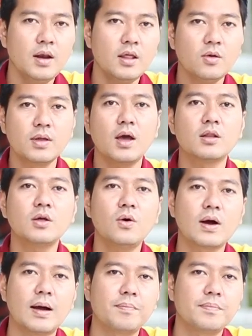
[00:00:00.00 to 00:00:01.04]
ในส่วนเกียร์ออโต้
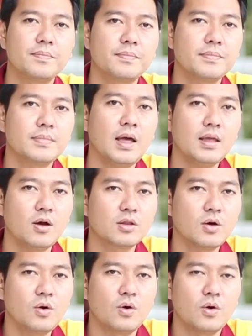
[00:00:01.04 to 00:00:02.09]
ครับถ้าเกียร์ออโต้